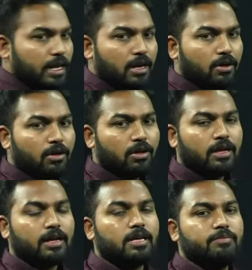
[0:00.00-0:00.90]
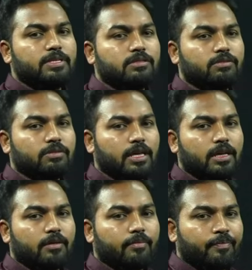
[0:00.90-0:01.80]
ఏలో కనిపిస్తుంది
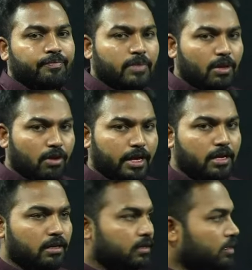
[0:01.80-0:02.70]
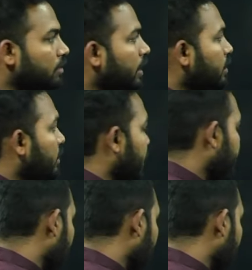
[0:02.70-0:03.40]
ఓకేనా రైట్ నెక్స్ట్